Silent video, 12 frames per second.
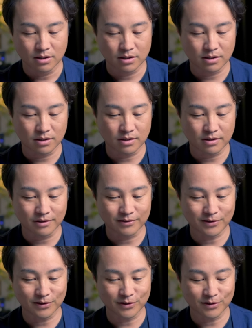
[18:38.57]

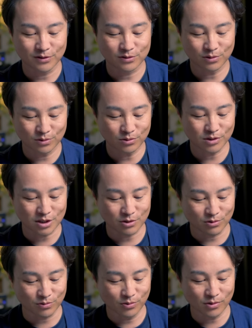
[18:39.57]
えー、でその時に
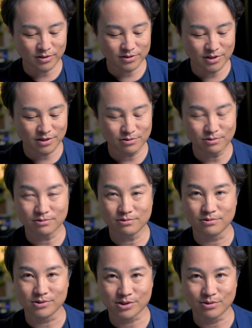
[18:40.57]
この
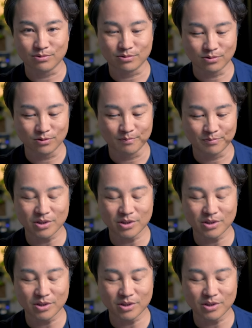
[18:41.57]
フォーカスリングロックをしておくと